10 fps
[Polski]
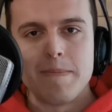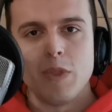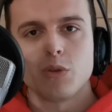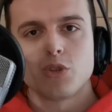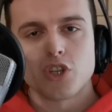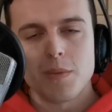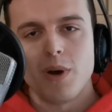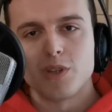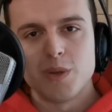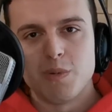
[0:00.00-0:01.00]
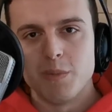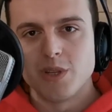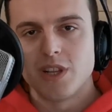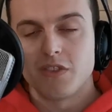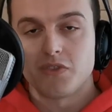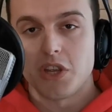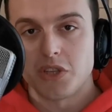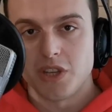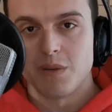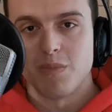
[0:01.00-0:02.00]
no trzeba o tym pomyśleć
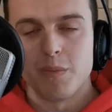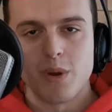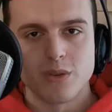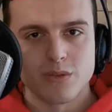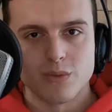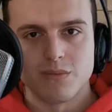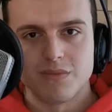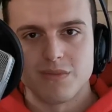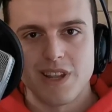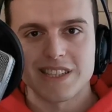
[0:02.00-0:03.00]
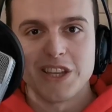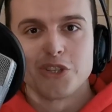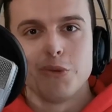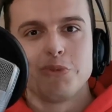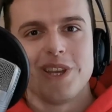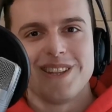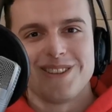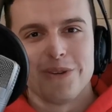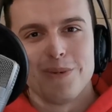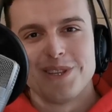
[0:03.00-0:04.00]
wcześniej, po prostu jak
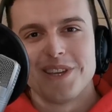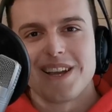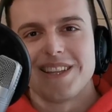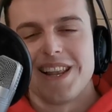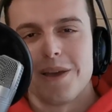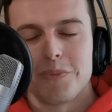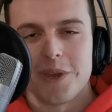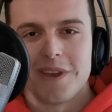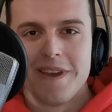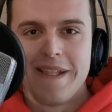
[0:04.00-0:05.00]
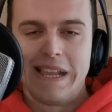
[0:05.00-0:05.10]
najszybciej, to będzie jak najlepiej.